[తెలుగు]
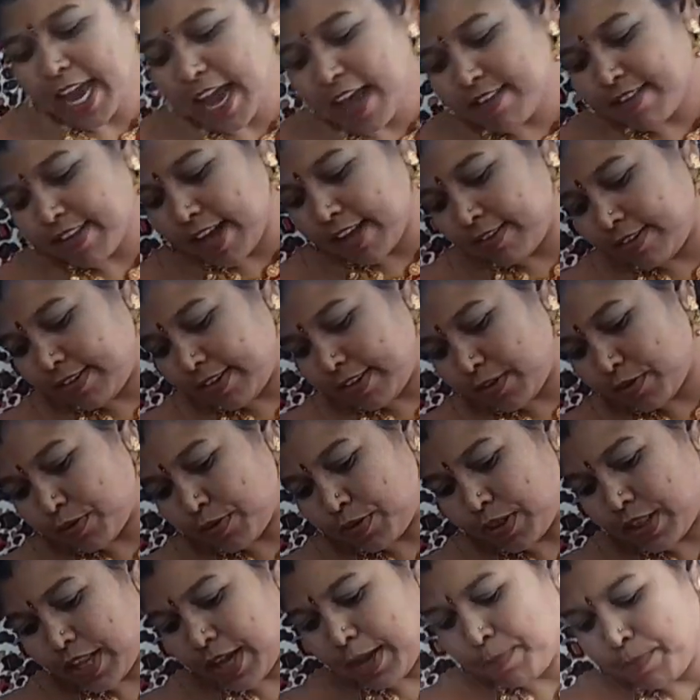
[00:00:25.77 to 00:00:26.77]
గ్యాస్ ఆన్
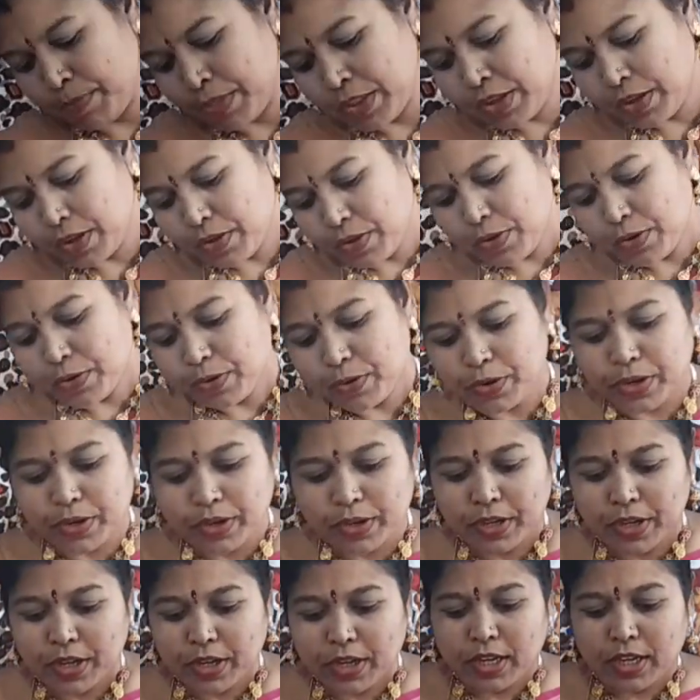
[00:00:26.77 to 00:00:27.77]
చేసుకుందాం
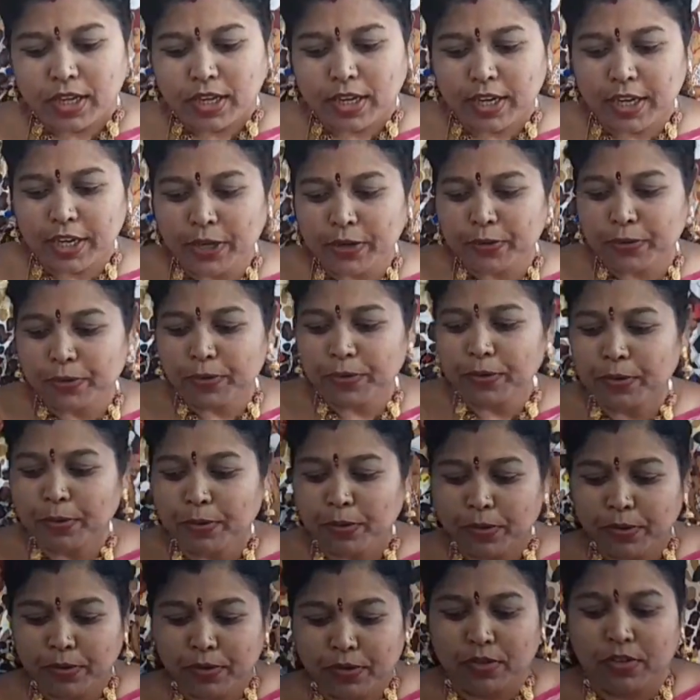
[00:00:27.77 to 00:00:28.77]
నేను
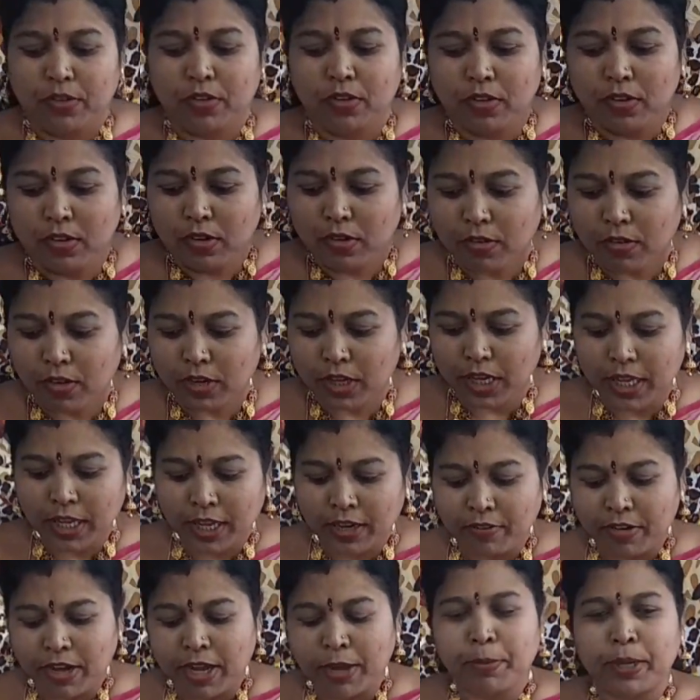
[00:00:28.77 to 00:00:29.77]

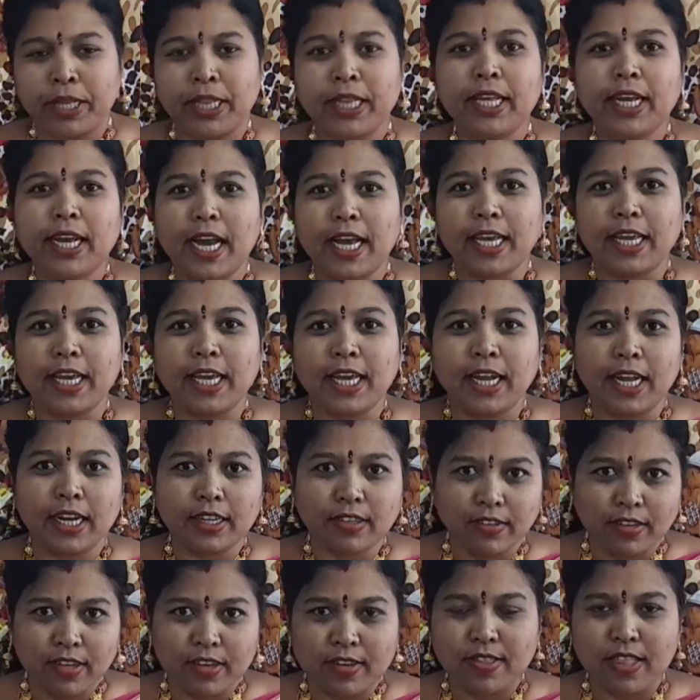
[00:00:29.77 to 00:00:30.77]
ఇరవై మందికి అయ్యేలా
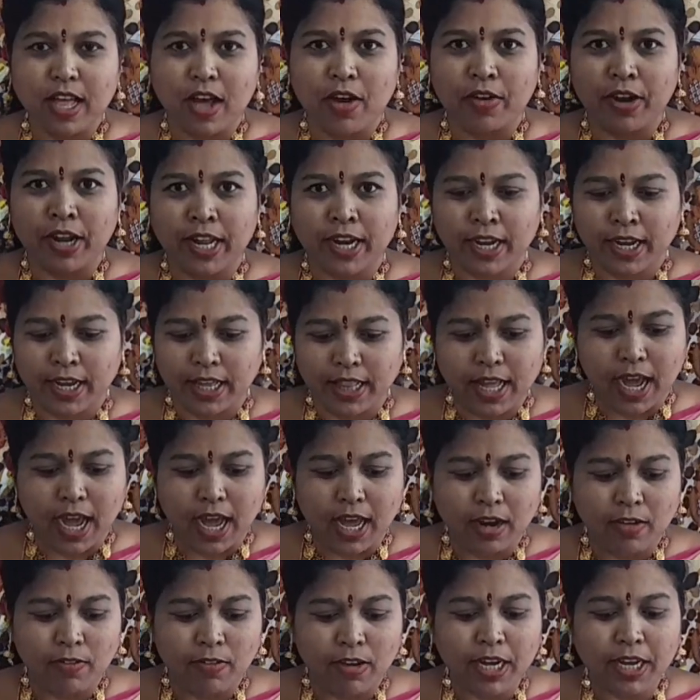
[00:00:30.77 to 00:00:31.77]
చేస్తా ఉన్నాను కదా
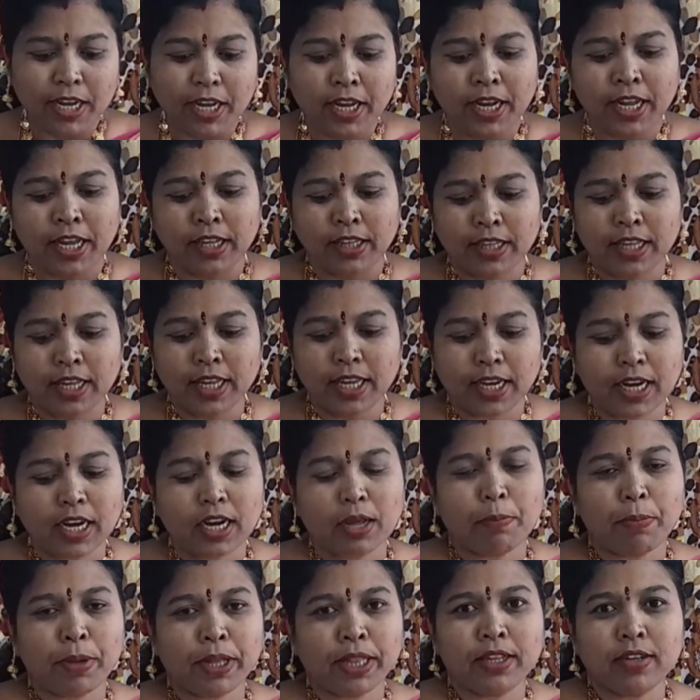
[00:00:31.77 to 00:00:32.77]
హల్వా నేనైతే
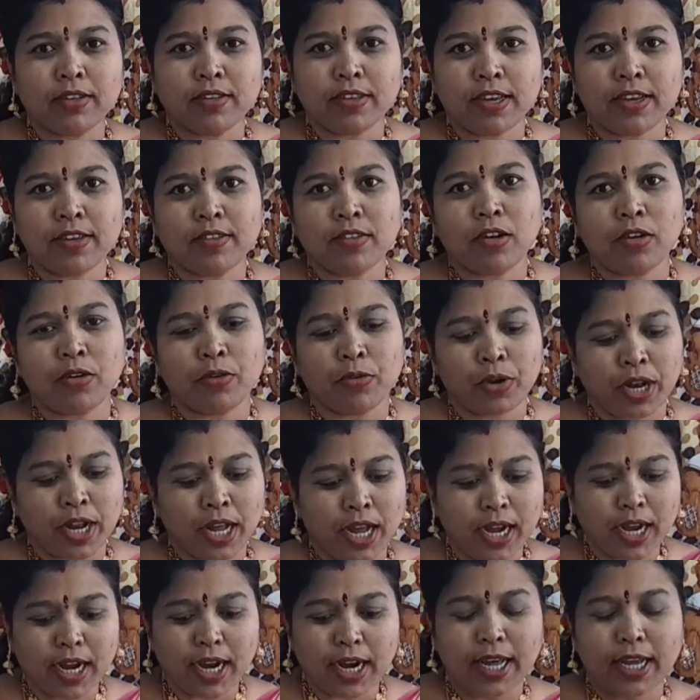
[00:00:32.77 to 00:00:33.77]
ఇక్కడ పెద్ద సైజులో
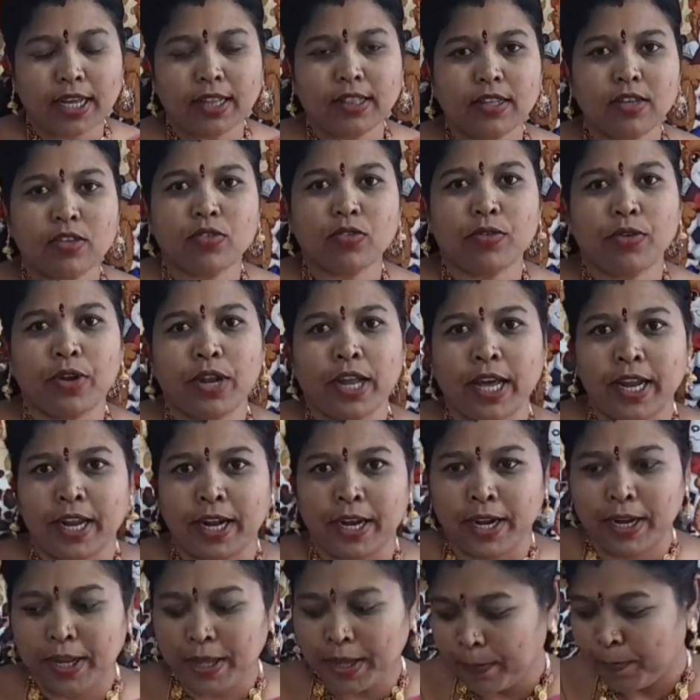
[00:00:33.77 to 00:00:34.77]
ఉన్న కడాయి
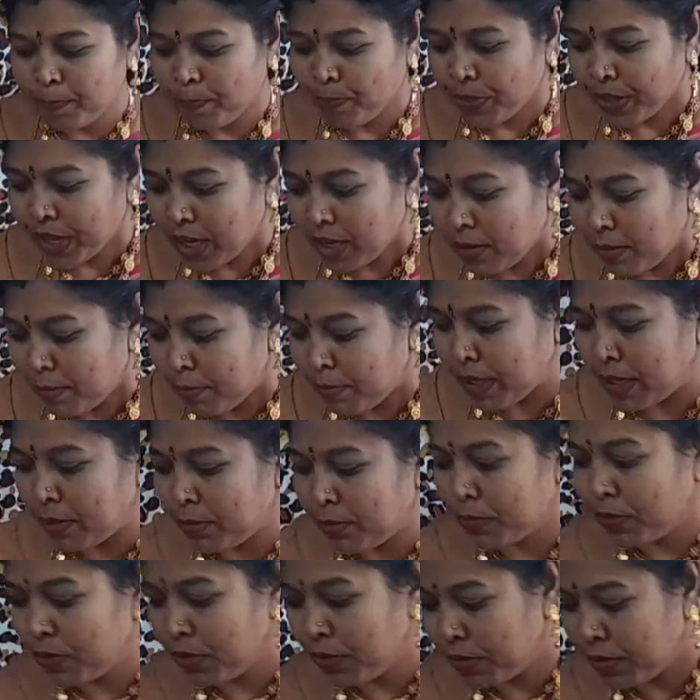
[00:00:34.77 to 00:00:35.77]
తీసుకున్నానండి
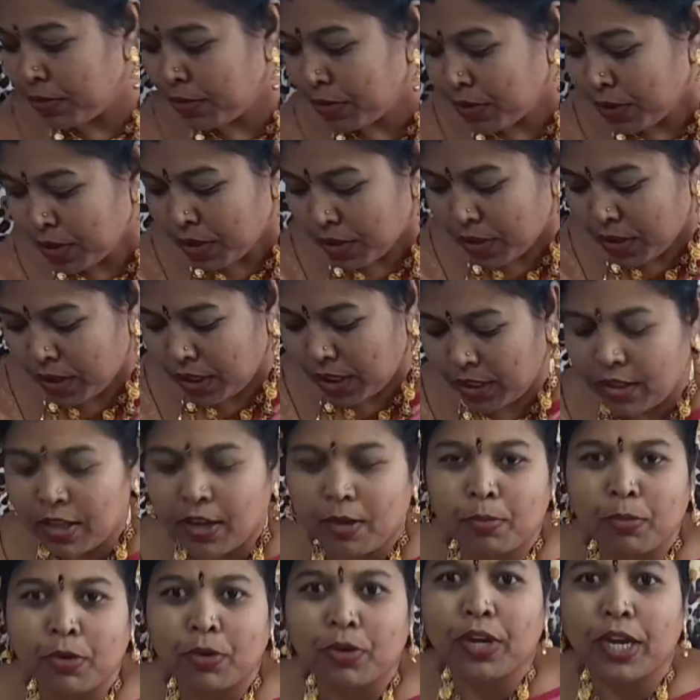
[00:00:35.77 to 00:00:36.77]
మనము
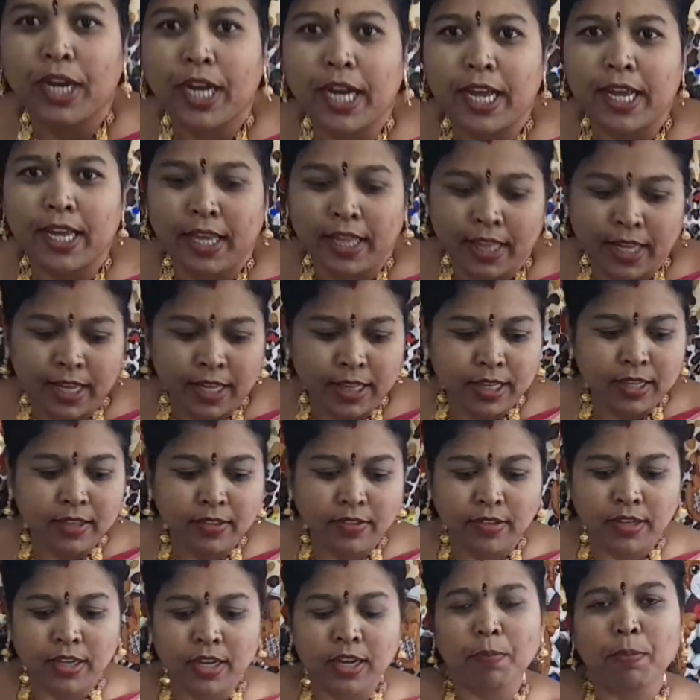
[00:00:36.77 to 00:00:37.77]
ఇద్దరు ముగ్గురికి అయ్యేదైతే
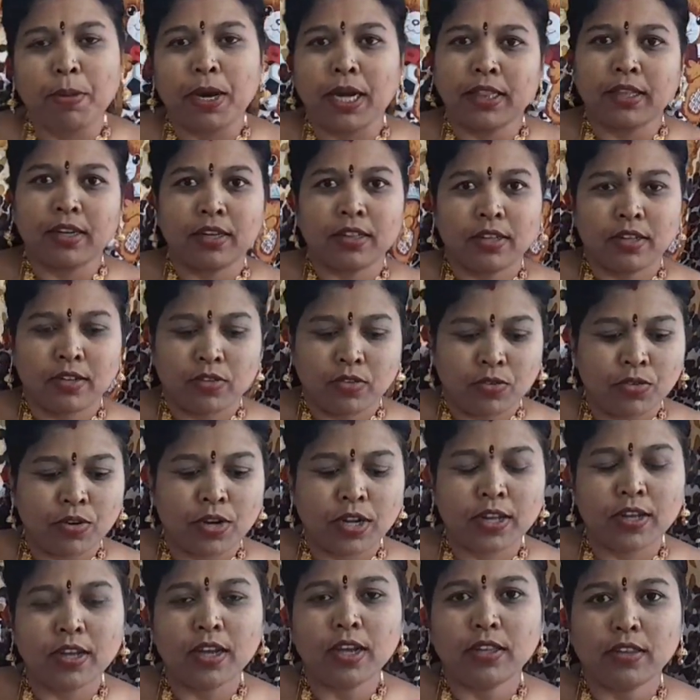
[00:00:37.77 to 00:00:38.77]
చిన్న పాత్ర
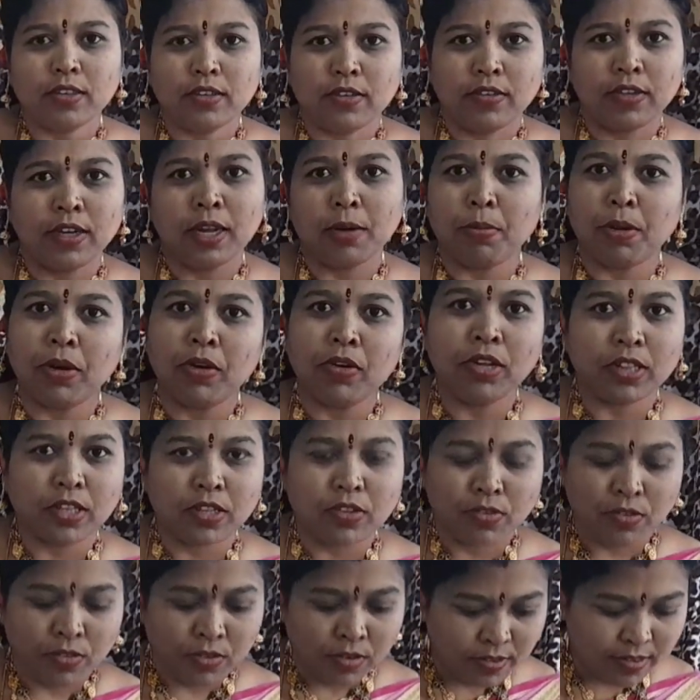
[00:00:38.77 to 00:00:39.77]
తీసుకున్న చిన్న బౌలి
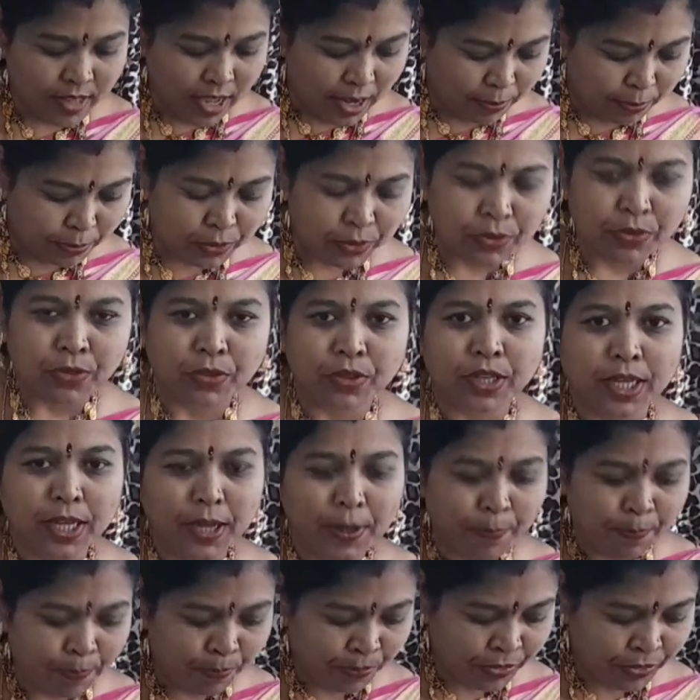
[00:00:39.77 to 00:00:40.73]
తీసుకున్న సరిపోతుంది